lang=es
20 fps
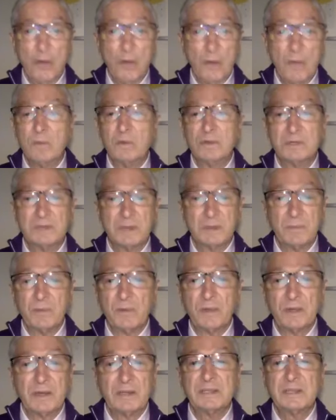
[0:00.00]
vamos a
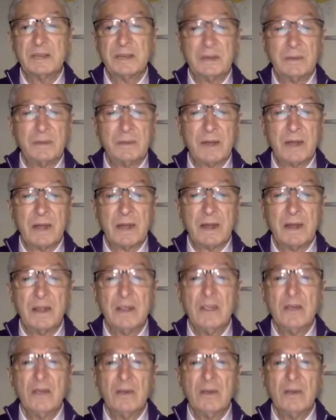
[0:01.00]
poder celebrar